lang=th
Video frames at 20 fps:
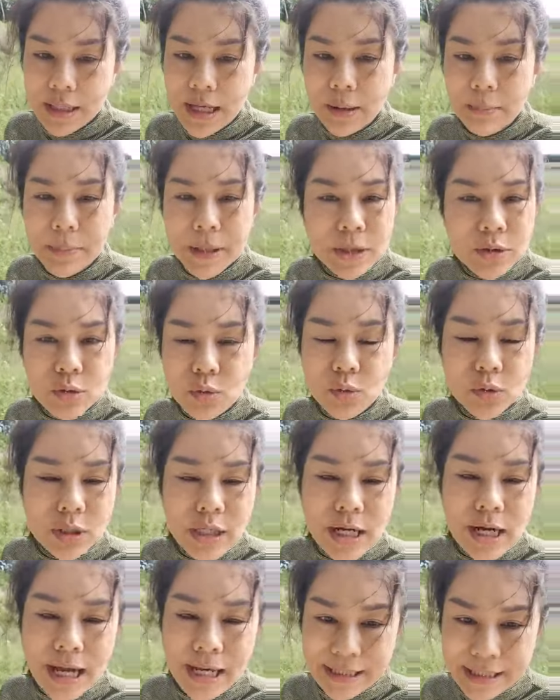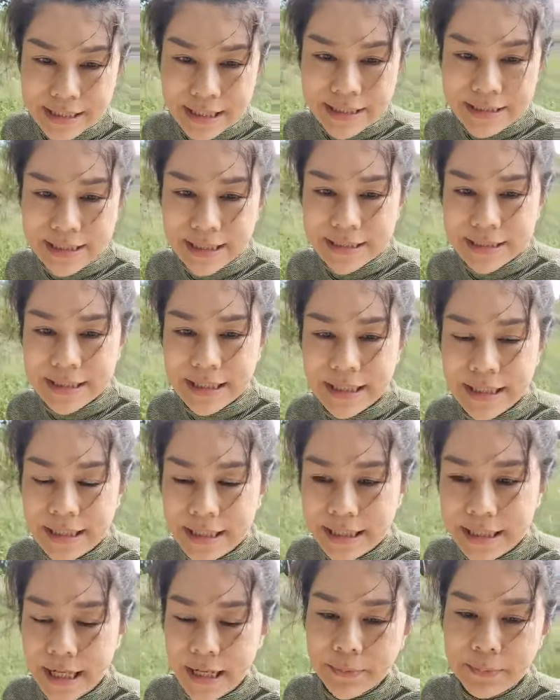ยังไม่รู้เรื่องอริยสัจสี่
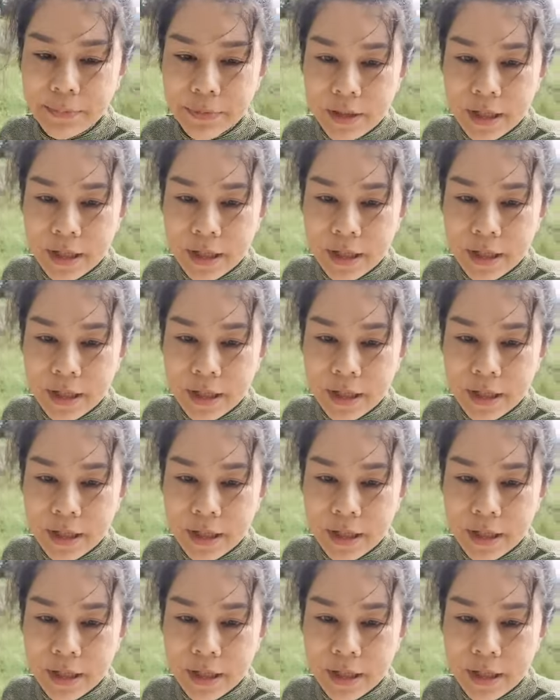เลยนะ